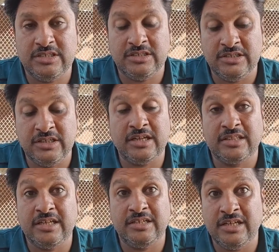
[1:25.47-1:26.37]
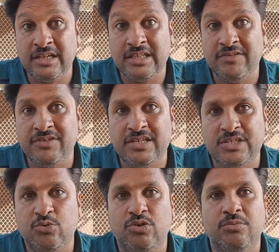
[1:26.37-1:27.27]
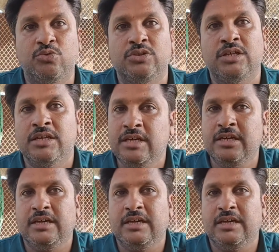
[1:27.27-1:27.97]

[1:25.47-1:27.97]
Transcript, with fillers: डर डर की वजह से वो कबूतर